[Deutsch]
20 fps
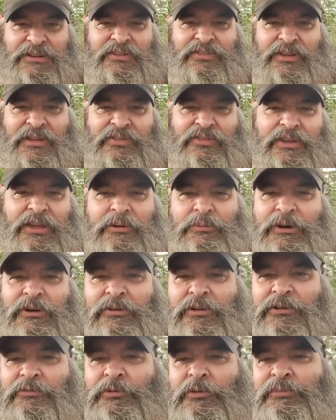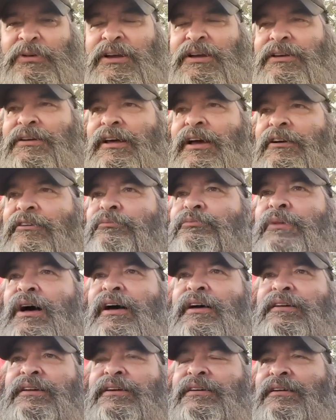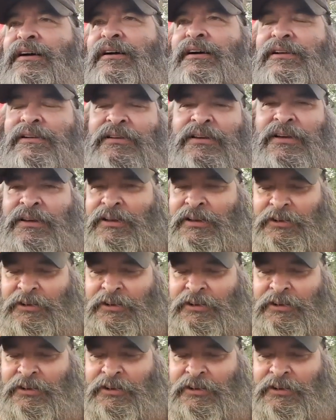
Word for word: Gesetzgeber irgendwo mal Gedanken machen, egal